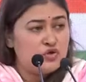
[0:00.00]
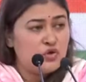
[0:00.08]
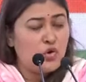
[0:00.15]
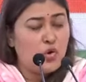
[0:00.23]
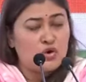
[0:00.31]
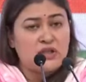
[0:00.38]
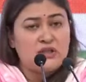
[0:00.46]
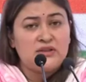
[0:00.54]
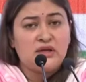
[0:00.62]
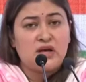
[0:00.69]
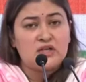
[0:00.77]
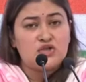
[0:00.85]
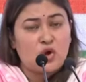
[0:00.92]
जो
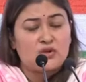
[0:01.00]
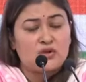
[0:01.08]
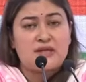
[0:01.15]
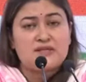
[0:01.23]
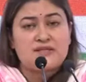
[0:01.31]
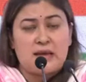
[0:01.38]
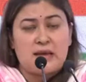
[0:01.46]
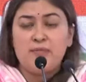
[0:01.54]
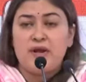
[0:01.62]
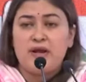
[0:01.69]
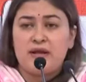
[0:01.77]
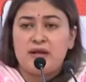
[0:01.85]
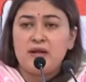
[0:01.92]
लोकतंत्र का चौथा
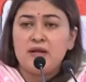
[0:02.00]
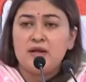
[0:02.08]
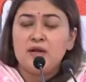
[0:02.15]
स्तंभ है